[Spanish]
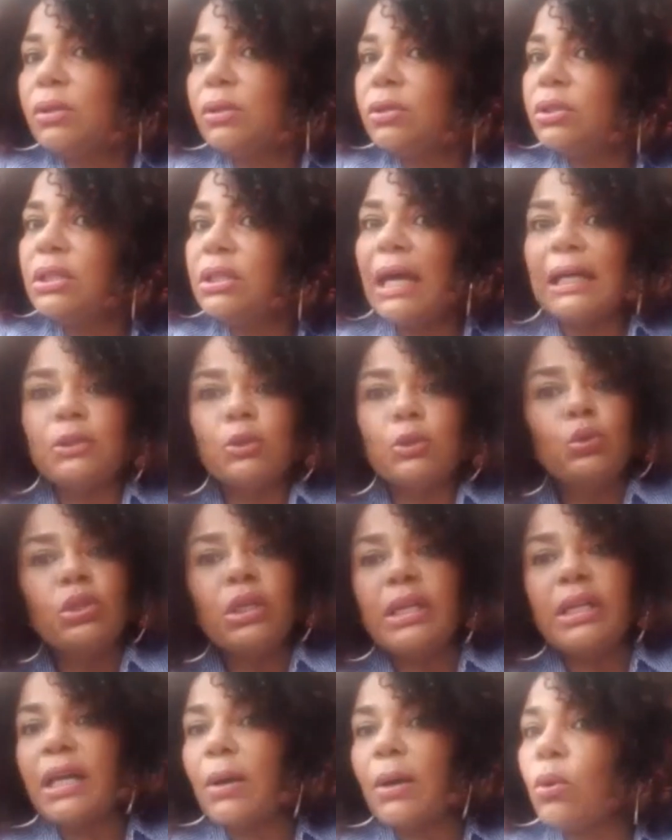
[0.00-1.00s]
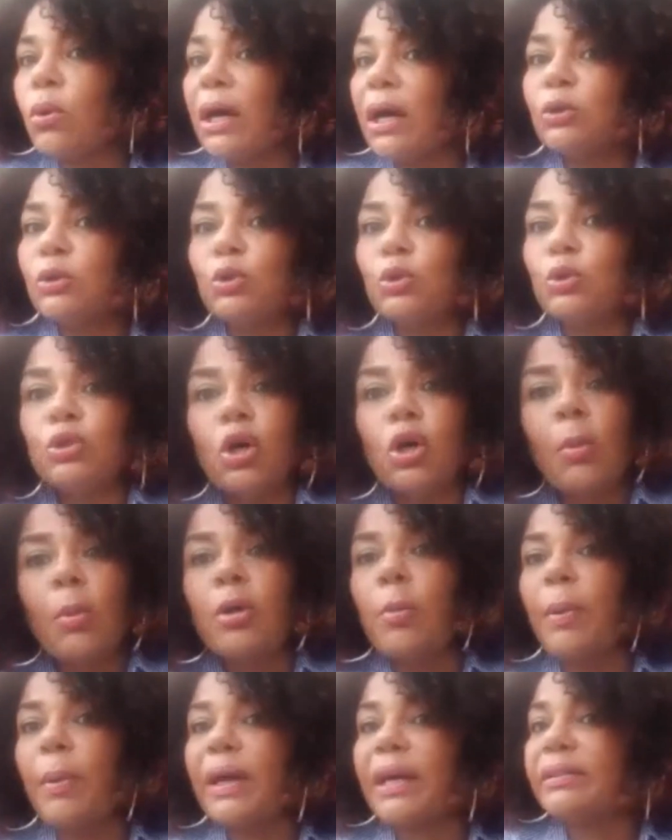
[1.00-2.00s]
ya tú tienes que buscar a tu
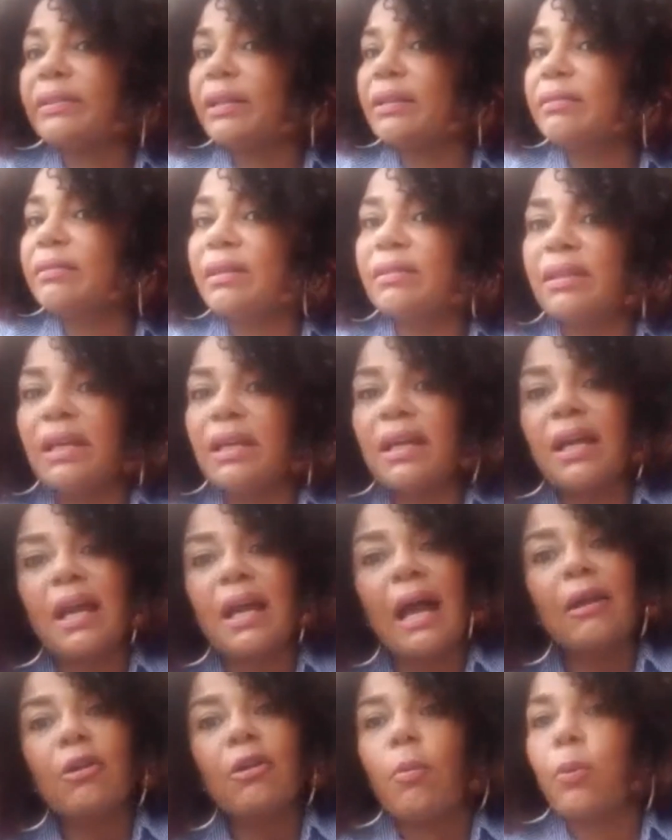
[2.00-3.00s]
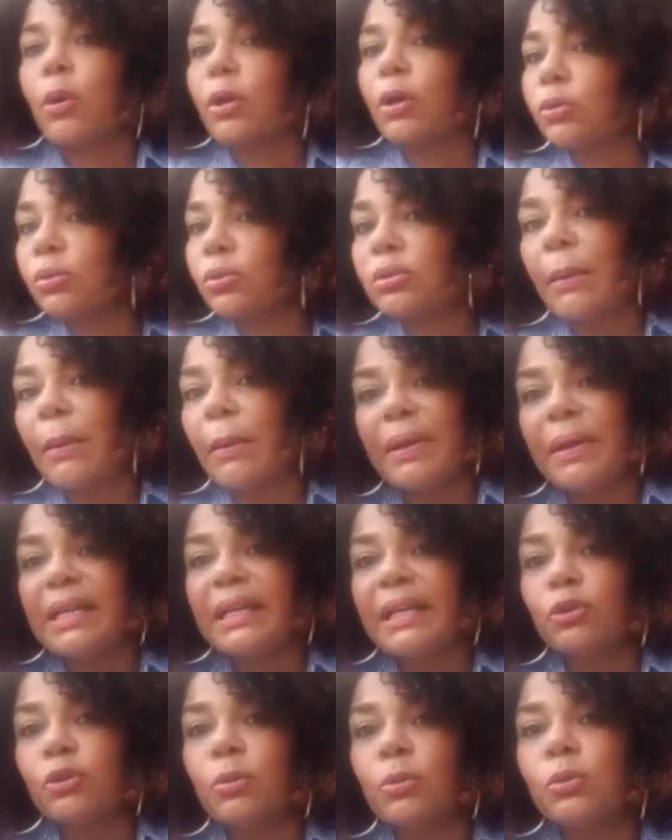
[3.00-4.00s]
novio para que te entretenga en algo porque tú estás
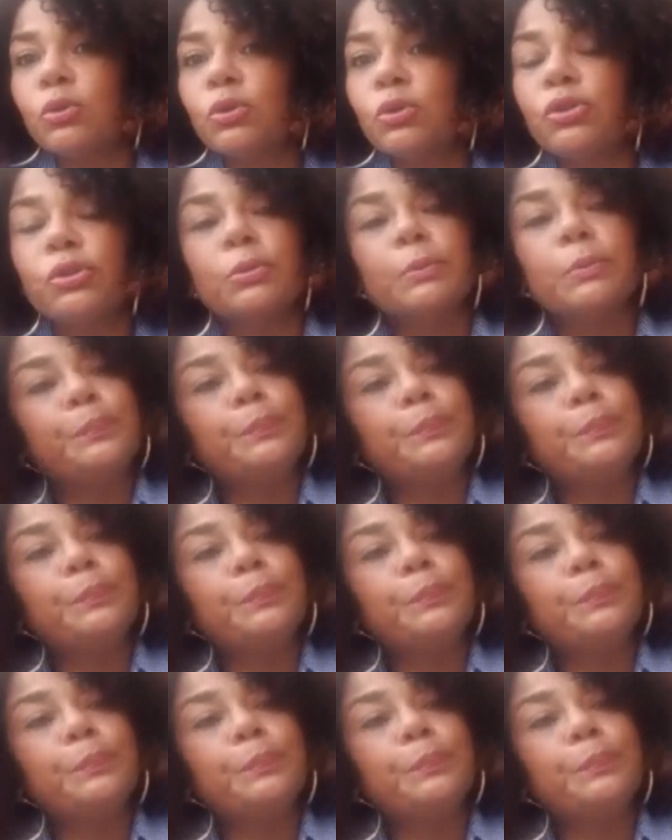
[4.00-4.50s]
peleando mucho.